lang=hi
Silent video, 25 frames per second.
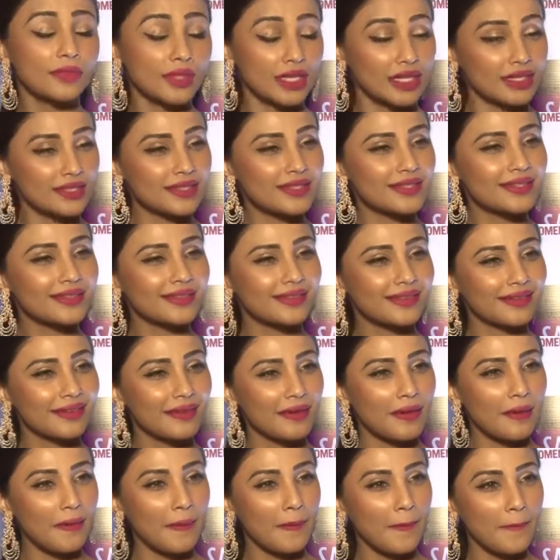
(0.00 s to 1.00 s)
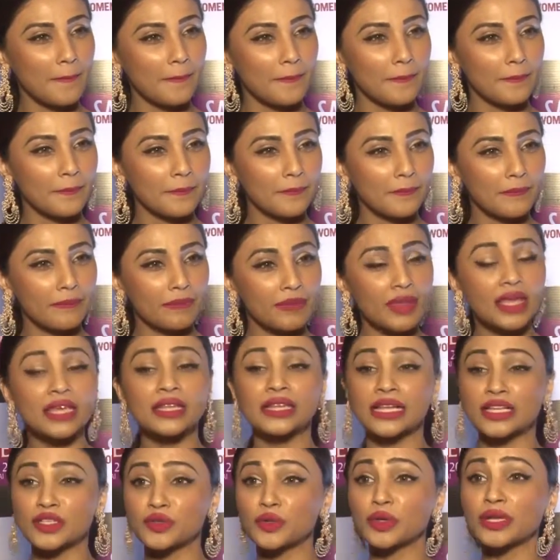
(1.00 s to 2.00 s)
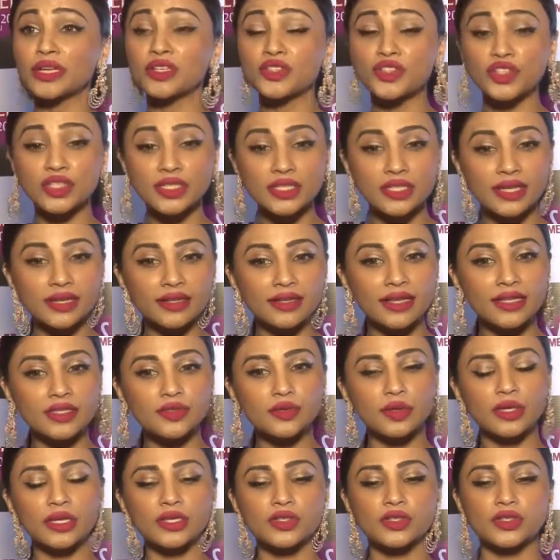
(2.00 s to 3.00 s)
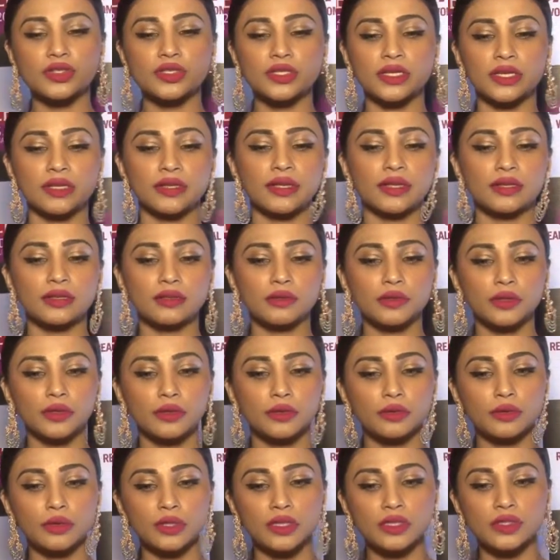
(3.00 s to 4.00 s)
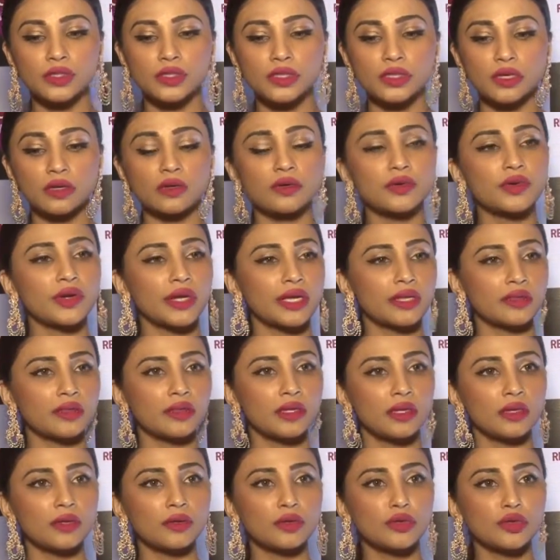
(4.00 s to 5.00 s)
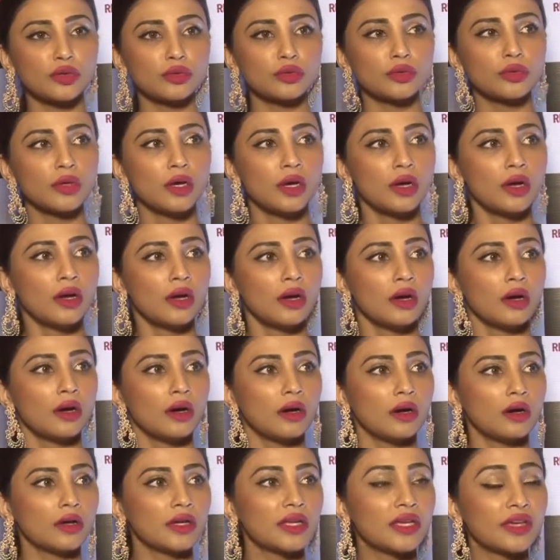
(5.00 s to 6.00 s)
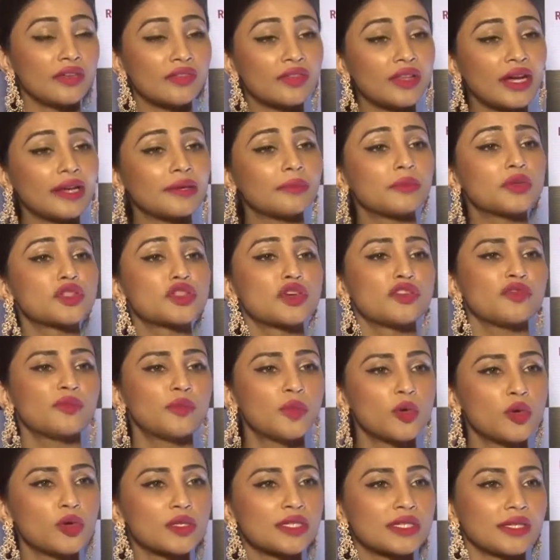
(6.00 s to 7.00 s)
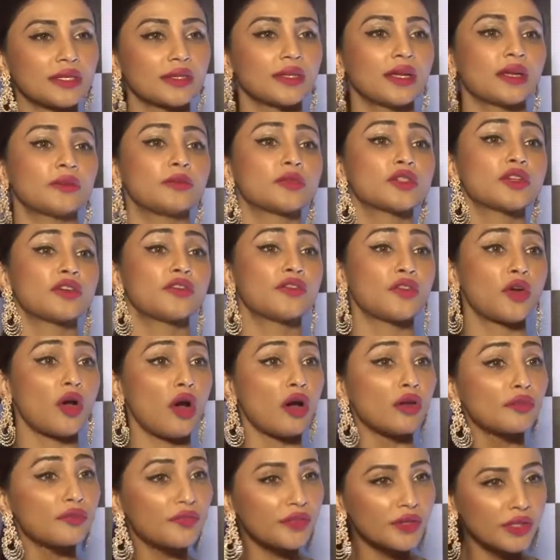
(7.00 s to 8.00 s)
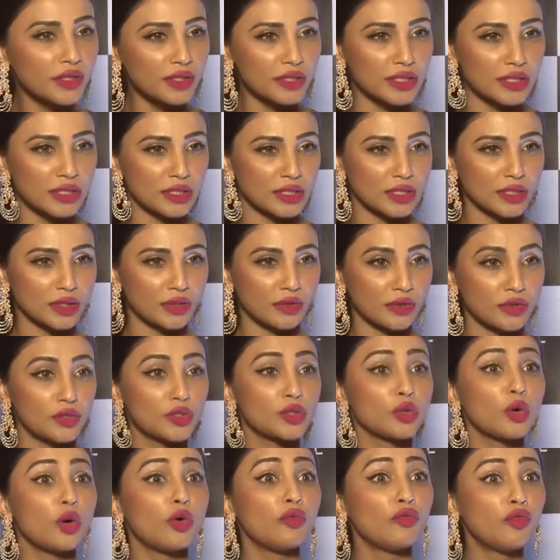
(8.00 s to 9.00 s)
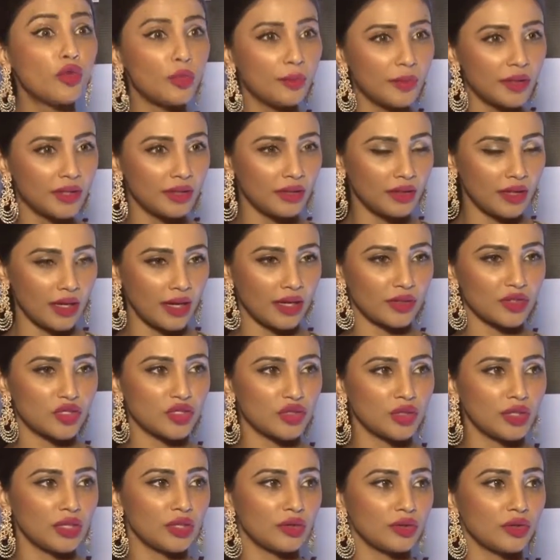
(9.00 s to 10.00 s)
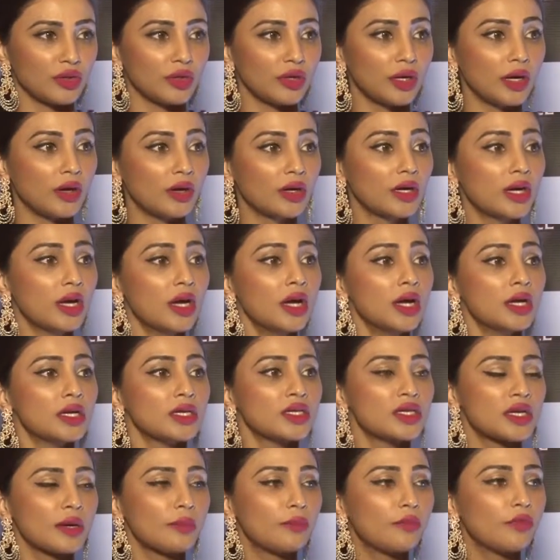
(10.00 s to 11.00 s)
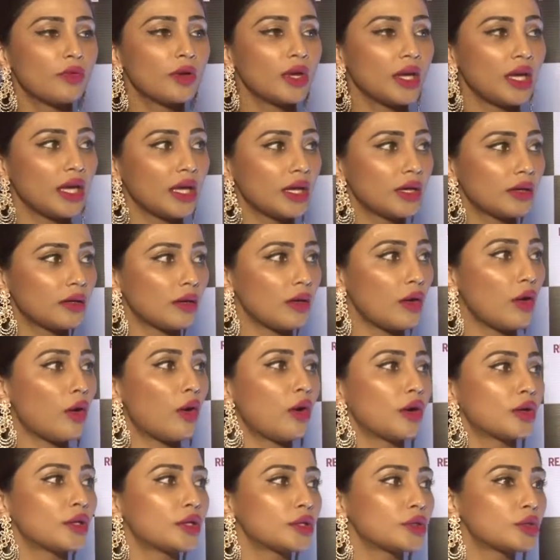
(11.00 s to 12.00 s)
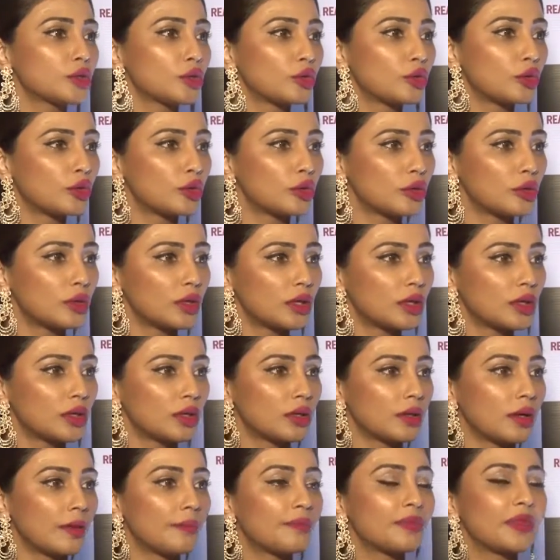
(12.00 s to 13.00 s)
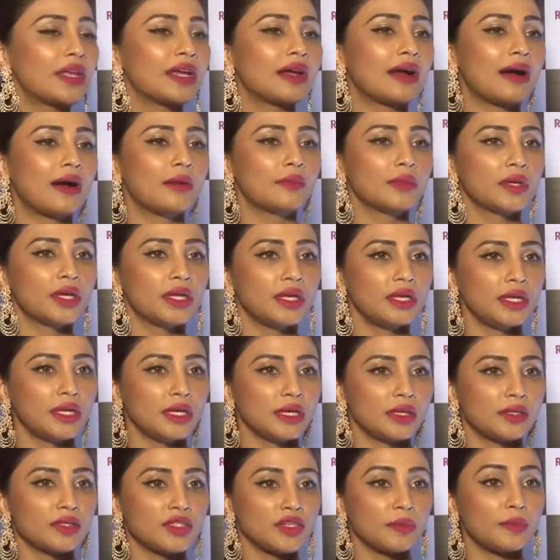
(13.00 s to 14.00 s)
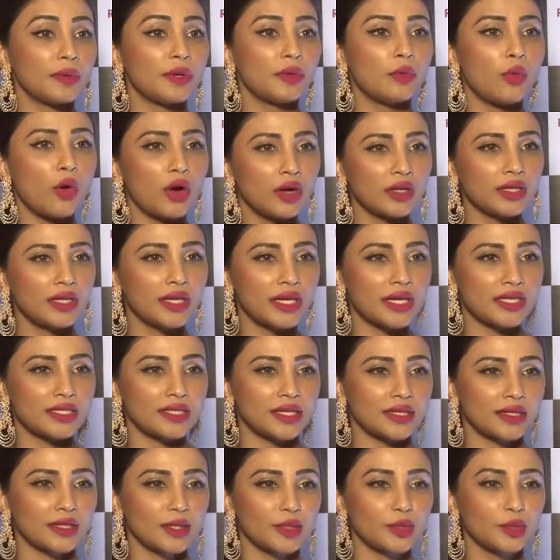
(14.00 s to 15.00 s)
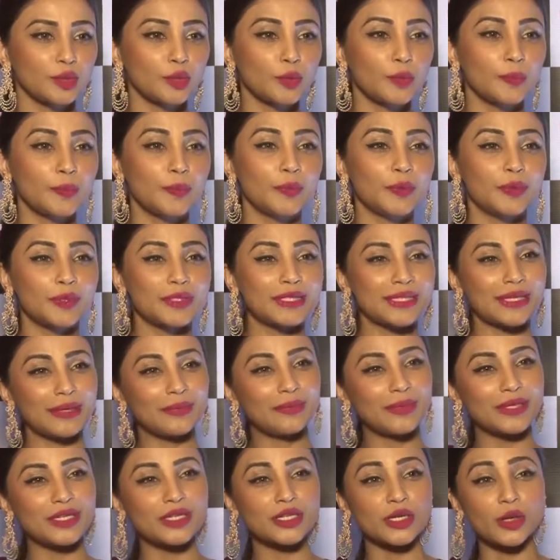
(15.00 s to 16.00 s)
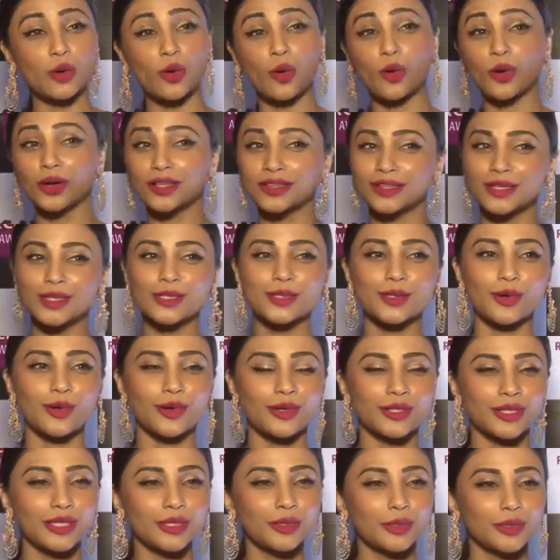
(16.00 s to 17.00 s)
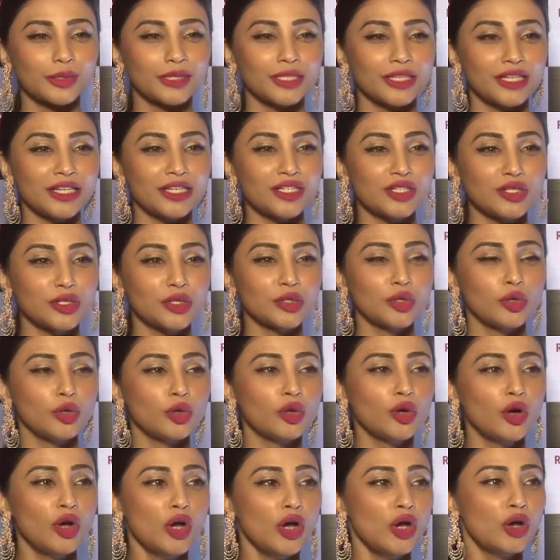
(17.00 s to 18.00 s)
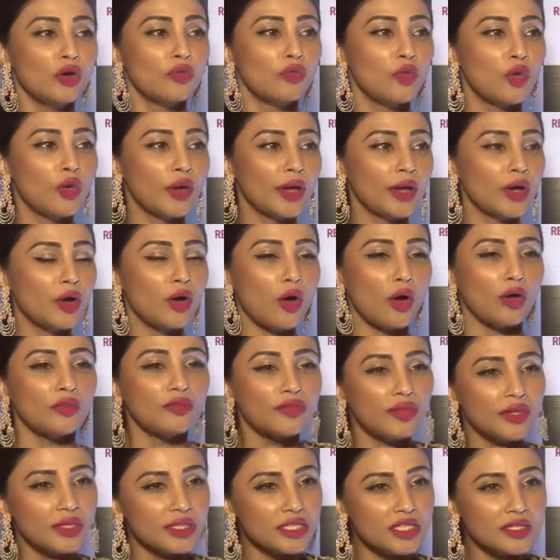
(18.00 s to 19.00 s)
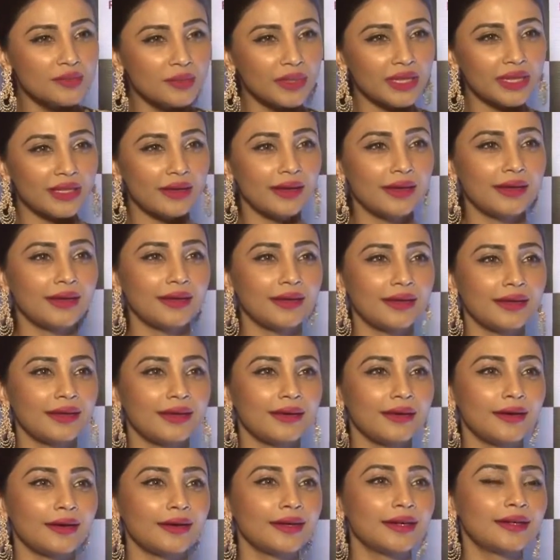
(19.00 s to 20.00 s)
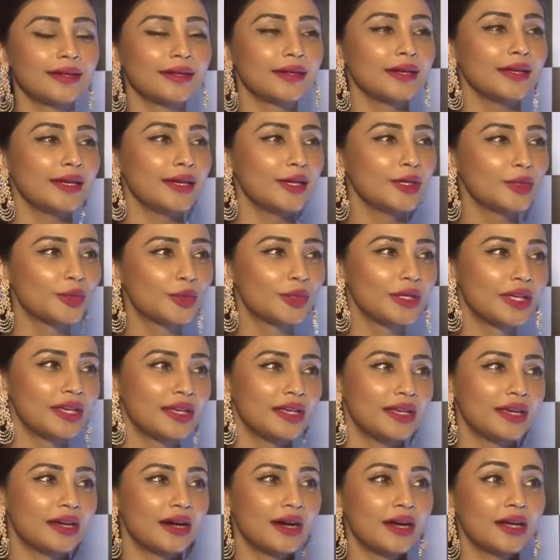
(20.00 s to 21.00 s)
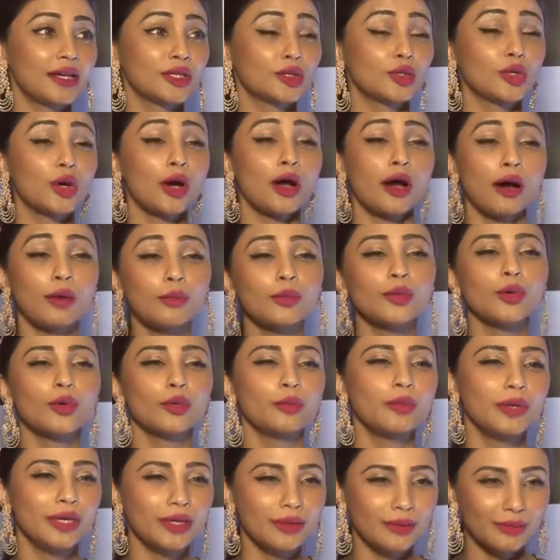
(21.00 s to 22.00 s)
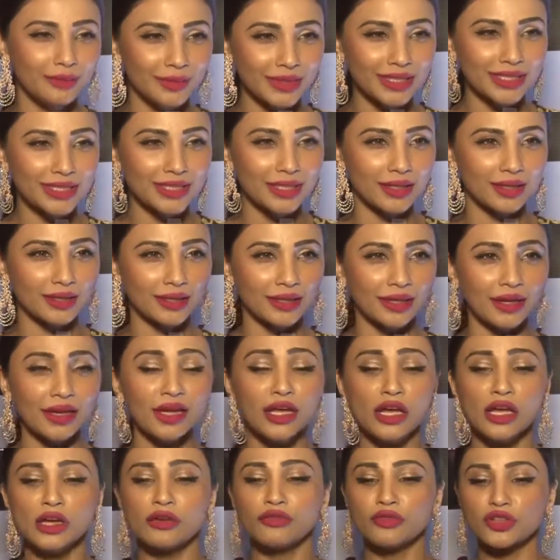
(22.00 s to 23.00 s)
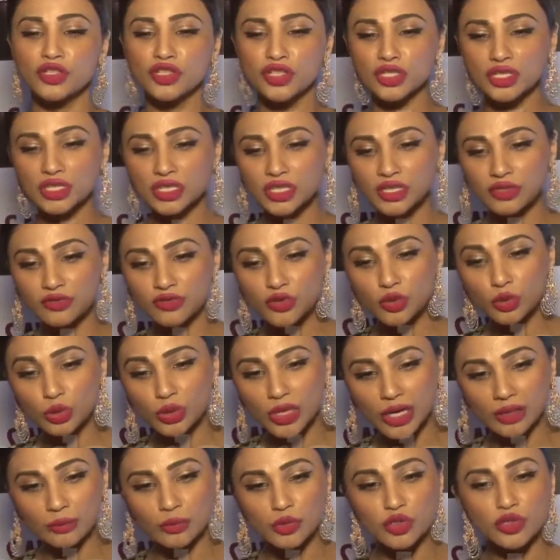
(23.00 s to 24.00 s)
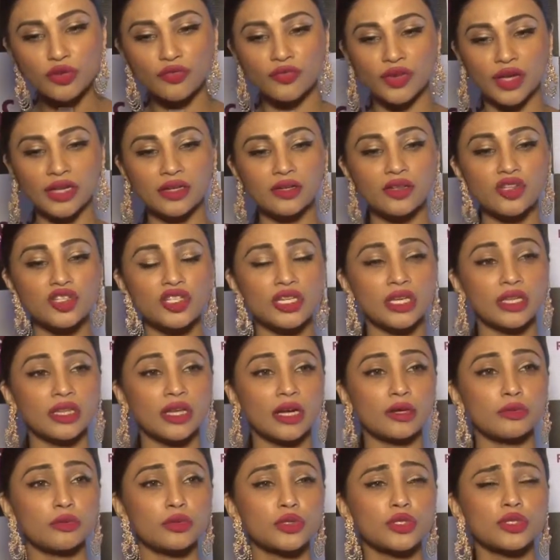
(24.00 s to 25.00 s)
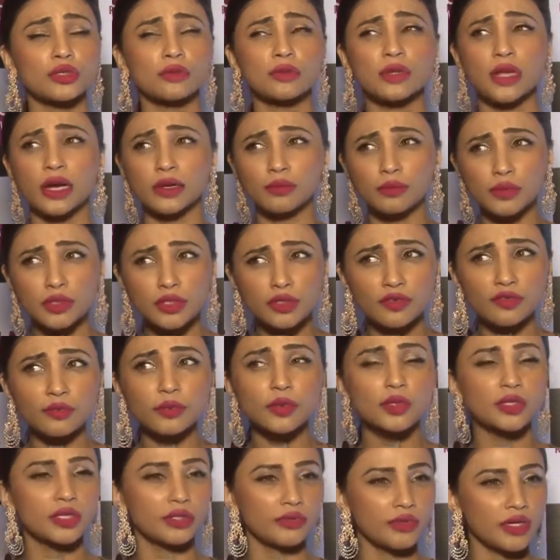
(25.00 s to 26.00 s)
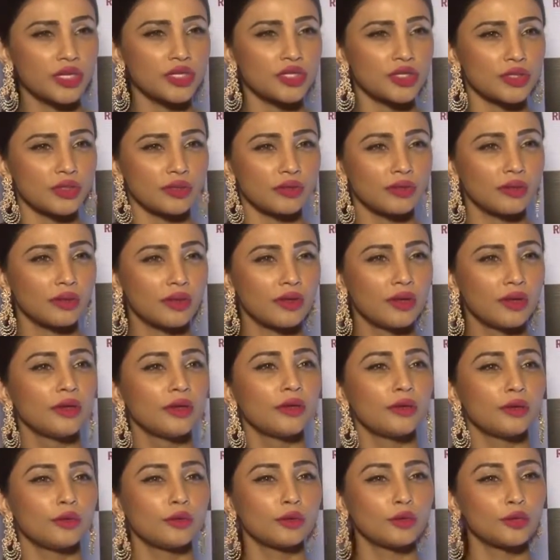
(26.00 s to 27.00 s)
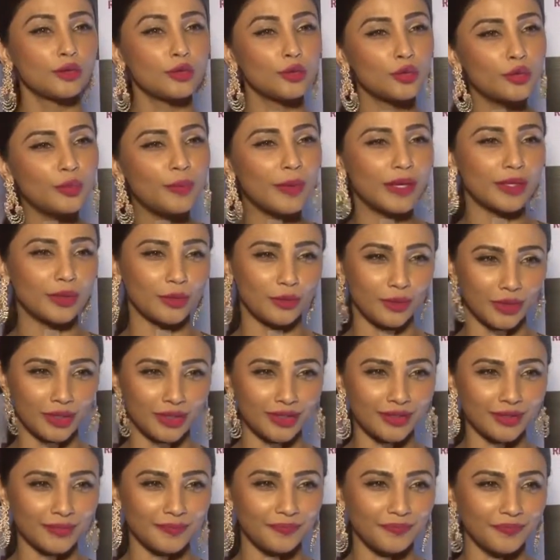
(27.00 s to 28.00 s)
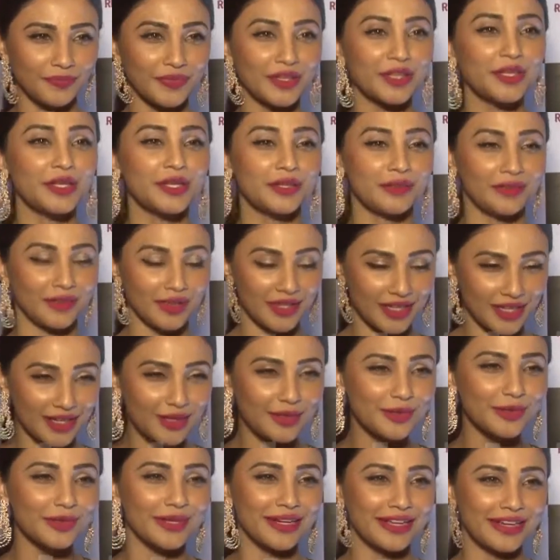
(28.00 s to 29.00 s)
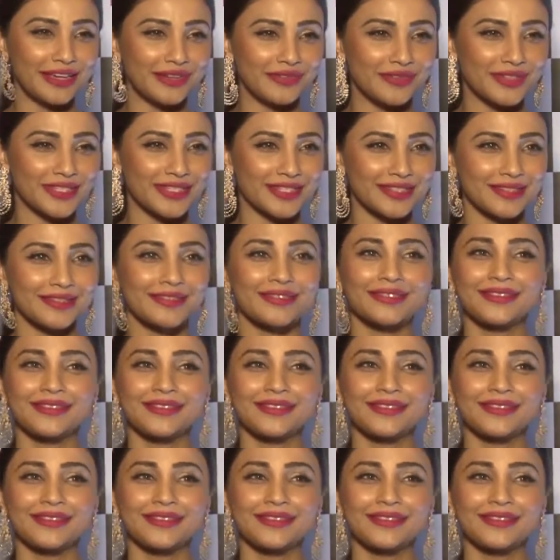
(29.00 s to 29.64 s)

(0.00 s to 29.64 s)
Yes. That's what I just said. That's what I just said. That you know, it's a great thing to uh, give that much of boost and that much of confidence to a woman actually. You know, और जब एक औरत को uh, अपने काम के लिए जब अवार्ड दिया जाता है तो उसके पीछे और दस औरतें होती है जिनको वो एक कॉन्फिडेंस मिलता है कि अगर इन्होंने किया है तो हमको भी मिल सकता है विच जस्ट गिव्स यू दैट मच ऑफ एनर्जी एंड दैट मच दैट मच ऑफ मोटिवेशन यू नो टू डू बेटर वर्क इन देयर ओन लाइफ्स